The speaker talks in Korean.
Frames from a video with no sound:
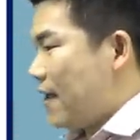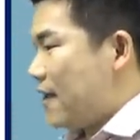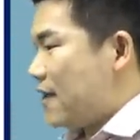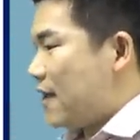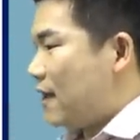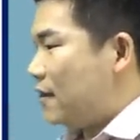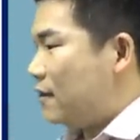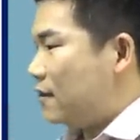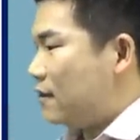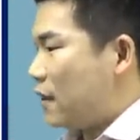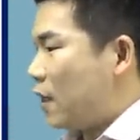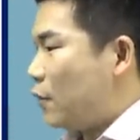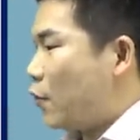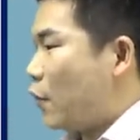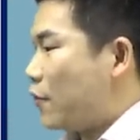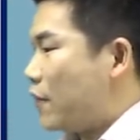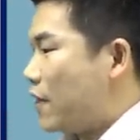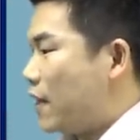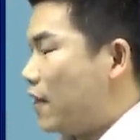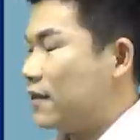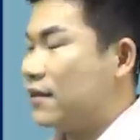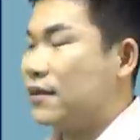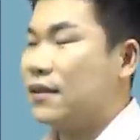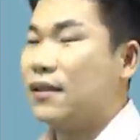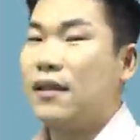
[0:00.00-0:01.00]
예를 들어
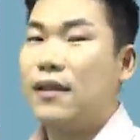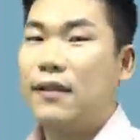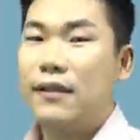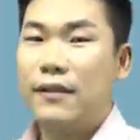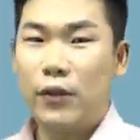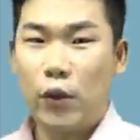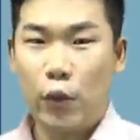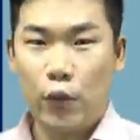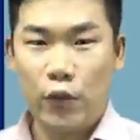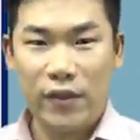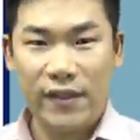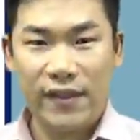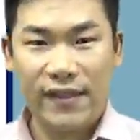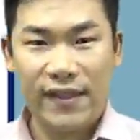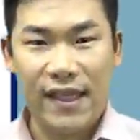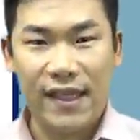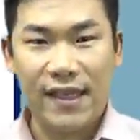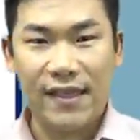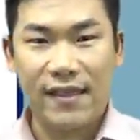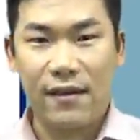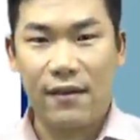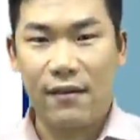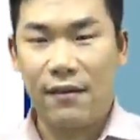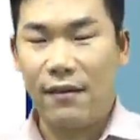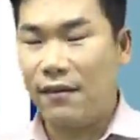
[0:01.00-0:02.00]
보면
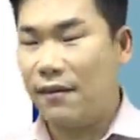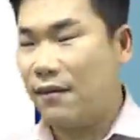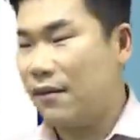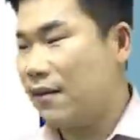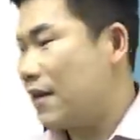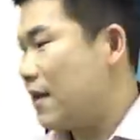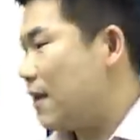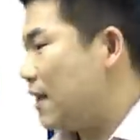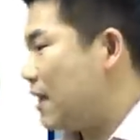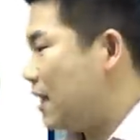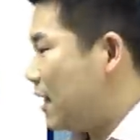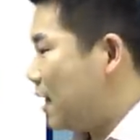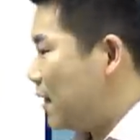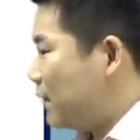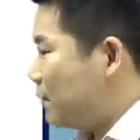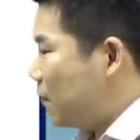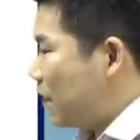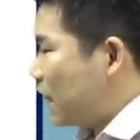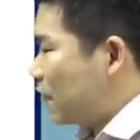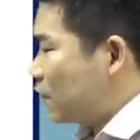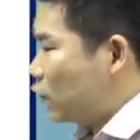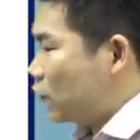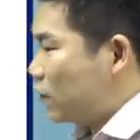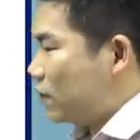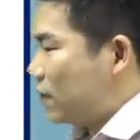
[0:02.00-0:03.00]
소득세에서
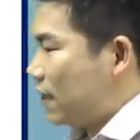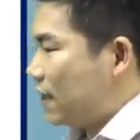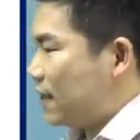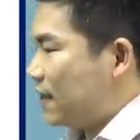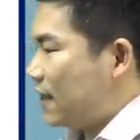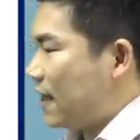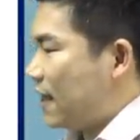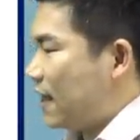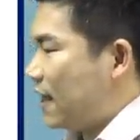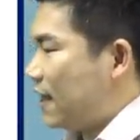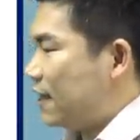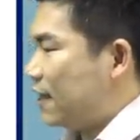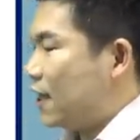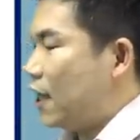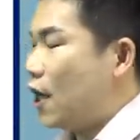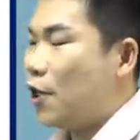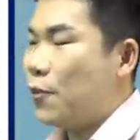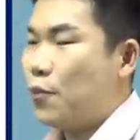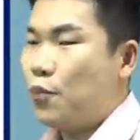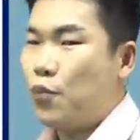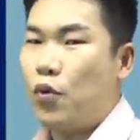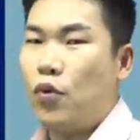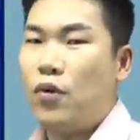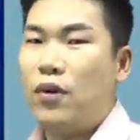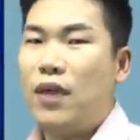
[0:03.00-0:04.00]
임대 소득에 대한
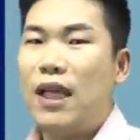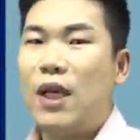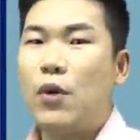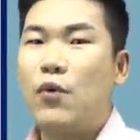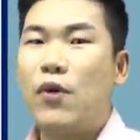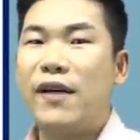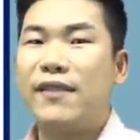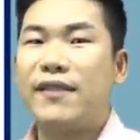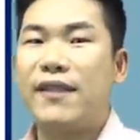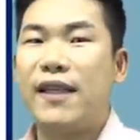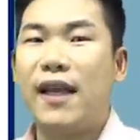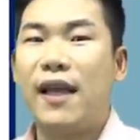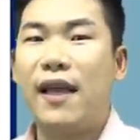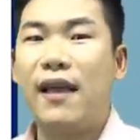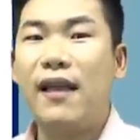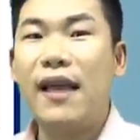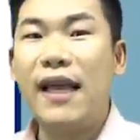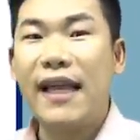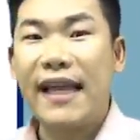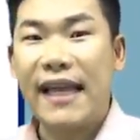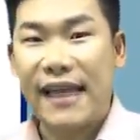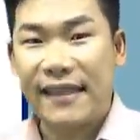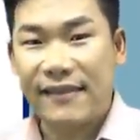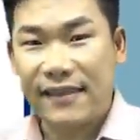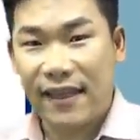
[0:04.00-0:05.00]
분리과세
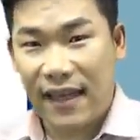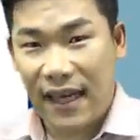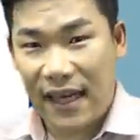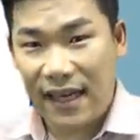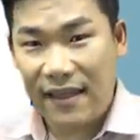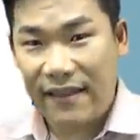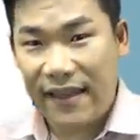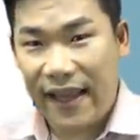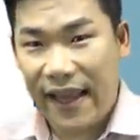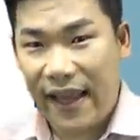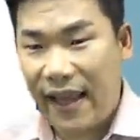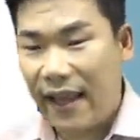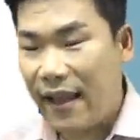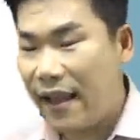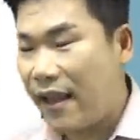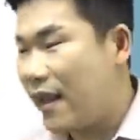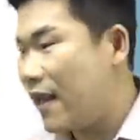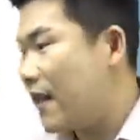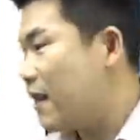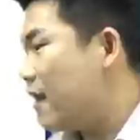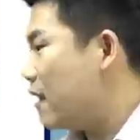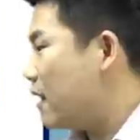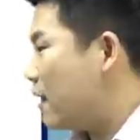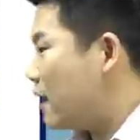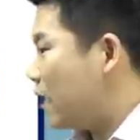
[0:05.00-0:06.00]
계산할 때
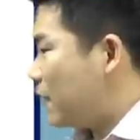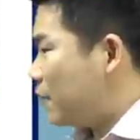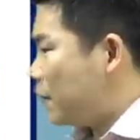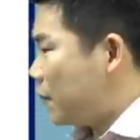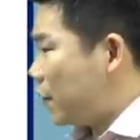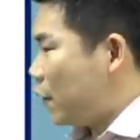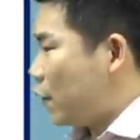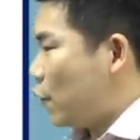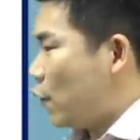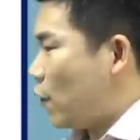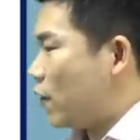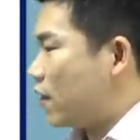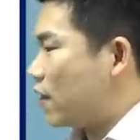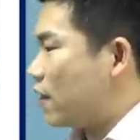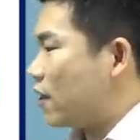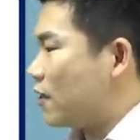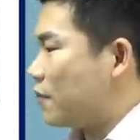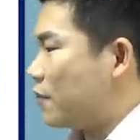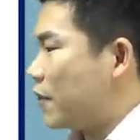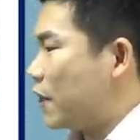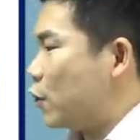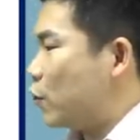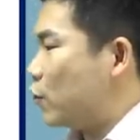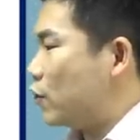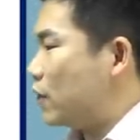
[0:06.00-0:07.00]
필요
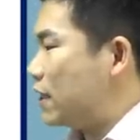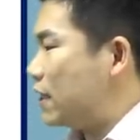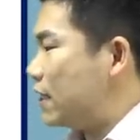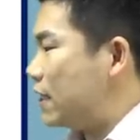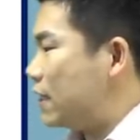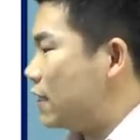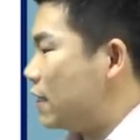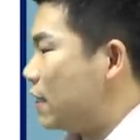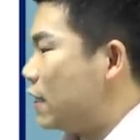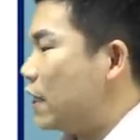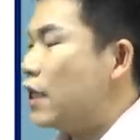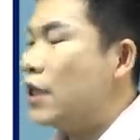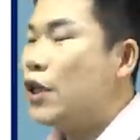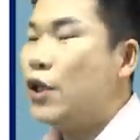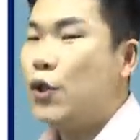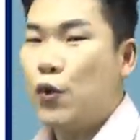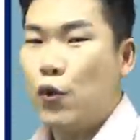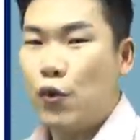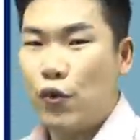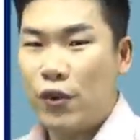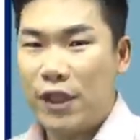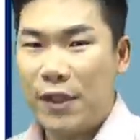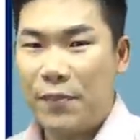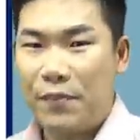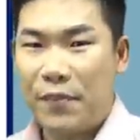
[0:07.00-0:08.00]
경비율을
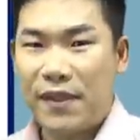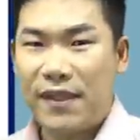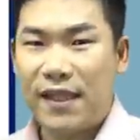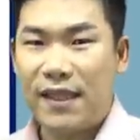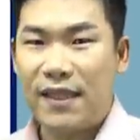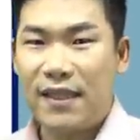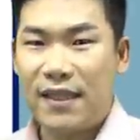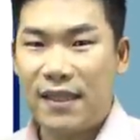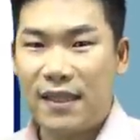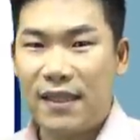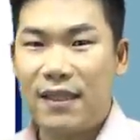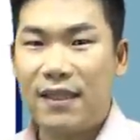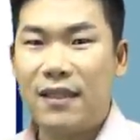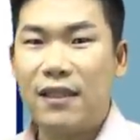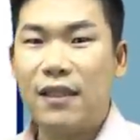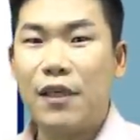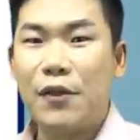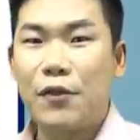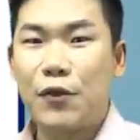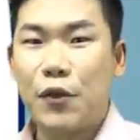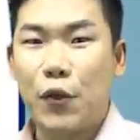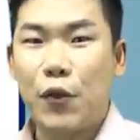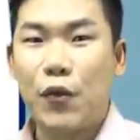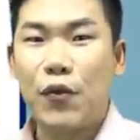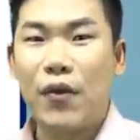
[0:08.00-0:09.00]
60%
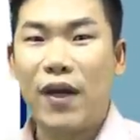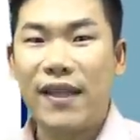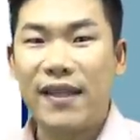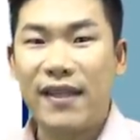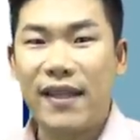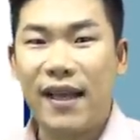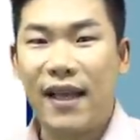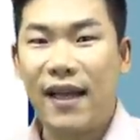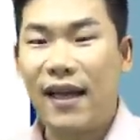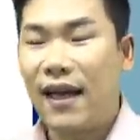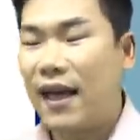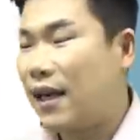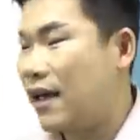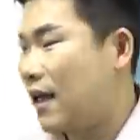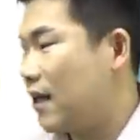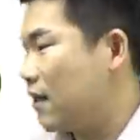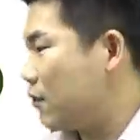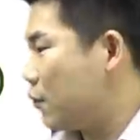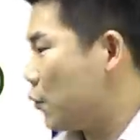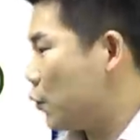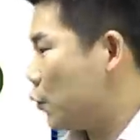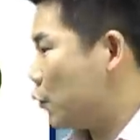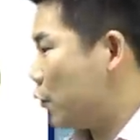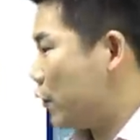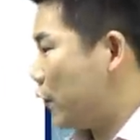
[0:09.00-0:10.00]

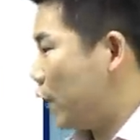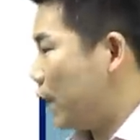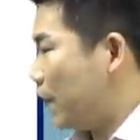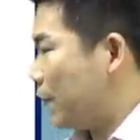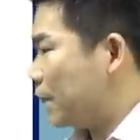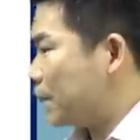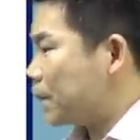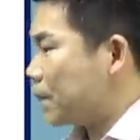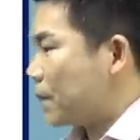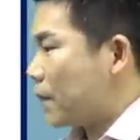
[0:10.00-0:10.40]
적용한다라는 거고요.